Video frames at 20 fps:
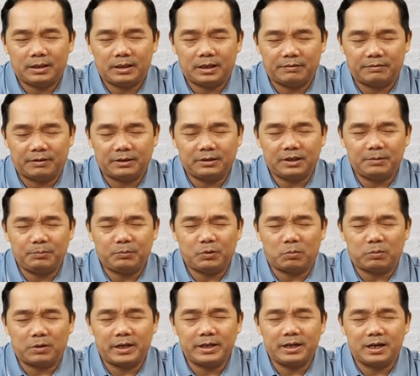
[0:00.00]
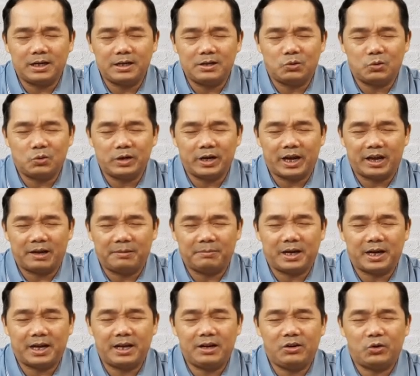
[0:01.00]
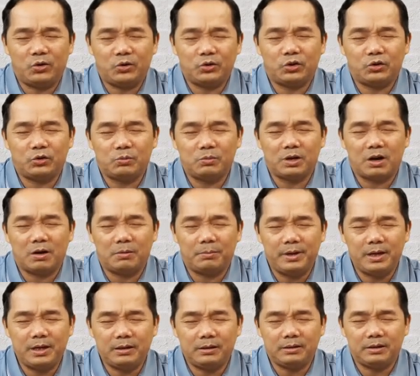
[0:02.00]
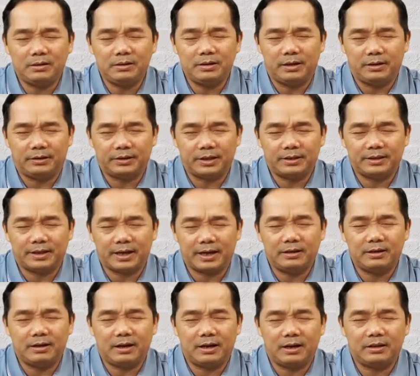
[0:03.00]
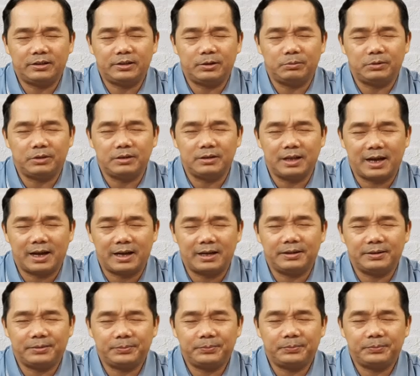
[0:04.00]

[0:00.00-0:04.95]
Ngài vẫn tiếp tục lấy ơn của Ngài mà hé lộ cho chúng con biết những gì sẽ xảy ra trong tương lai,